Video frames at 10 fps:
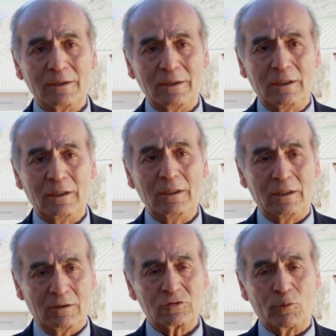y
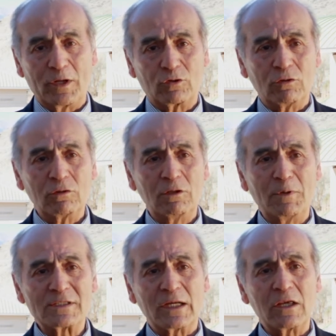sobre todo el
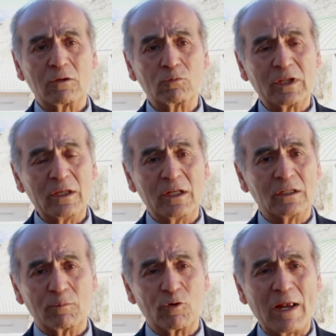mensaje que ustedes en
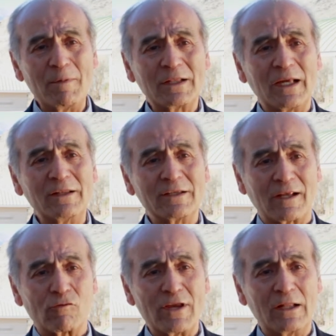este programa están
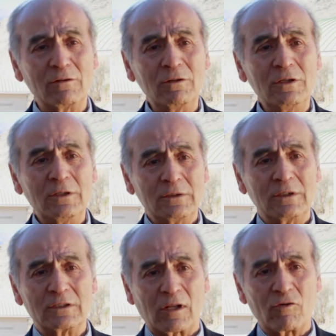desarrollando,
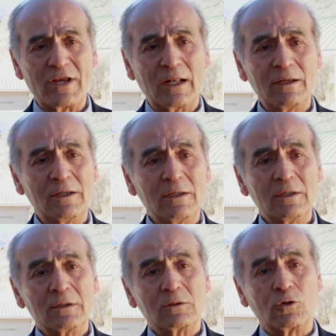de desarrollar
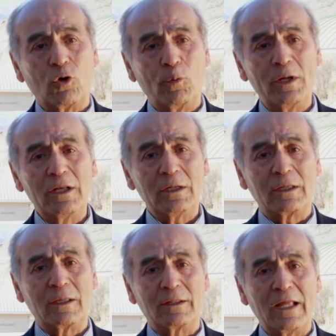jóvenes
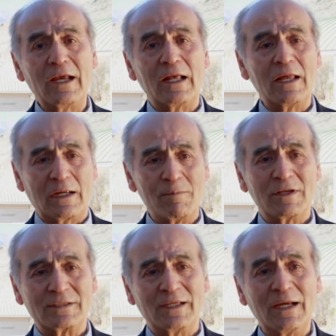que tengan la
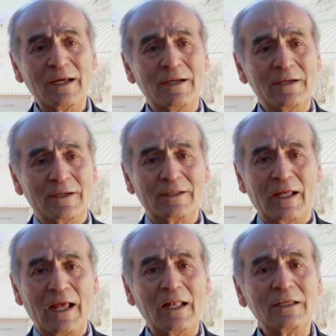capacidad de
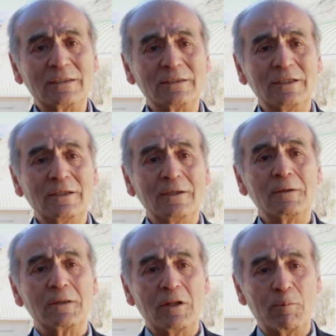análisis,
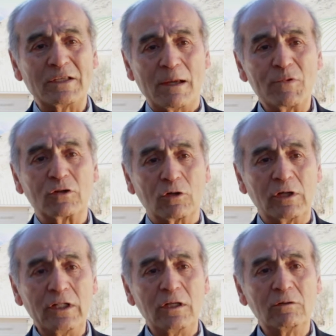de pensamiento
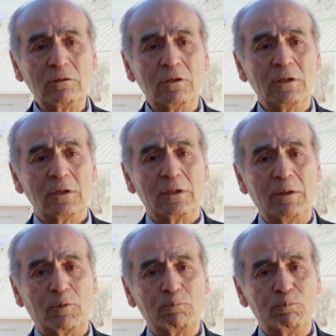crítico, de